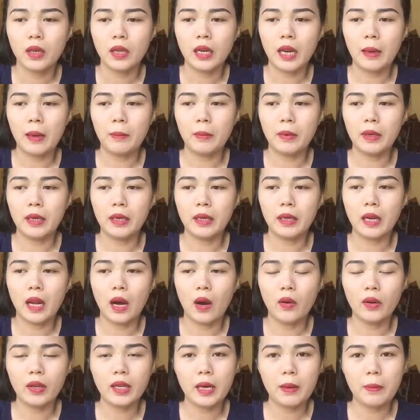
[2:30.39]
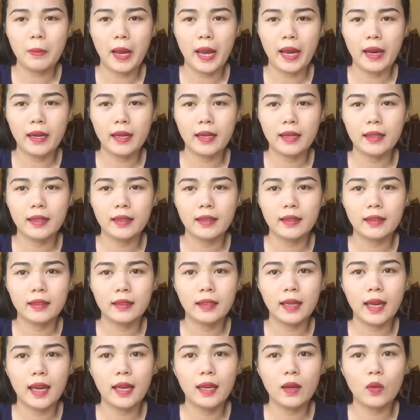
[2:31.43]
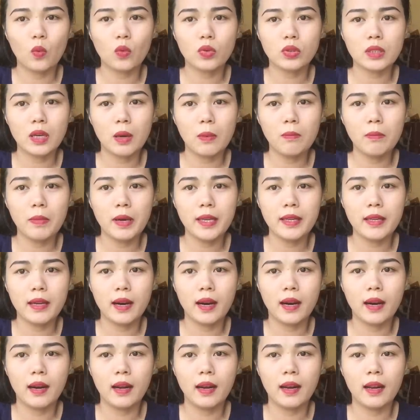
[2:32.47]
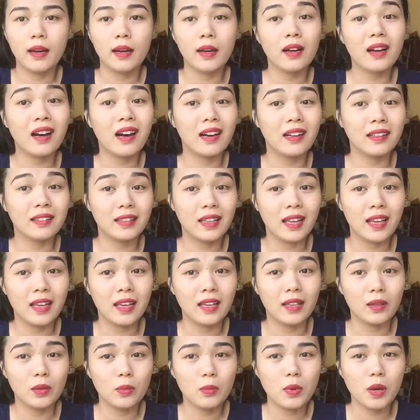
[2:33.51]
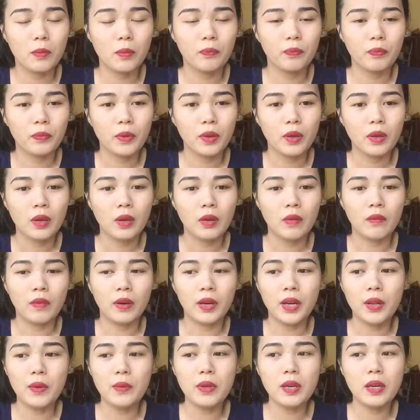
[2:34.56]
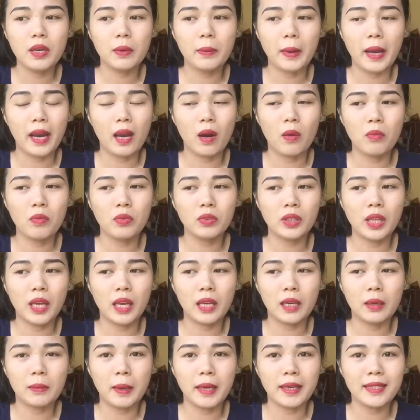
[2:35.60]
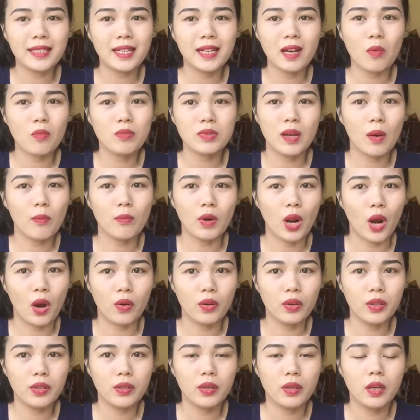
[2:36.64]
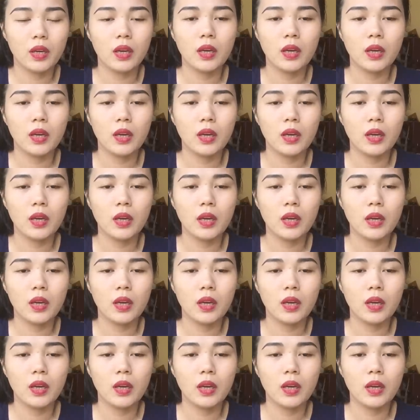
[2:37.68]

là mình hỏi các bạn á cái cuộc sống bây giờ là nó cần tiền đúng không và nếu như các bạn không có tiền các bạn sẽ không sống nổi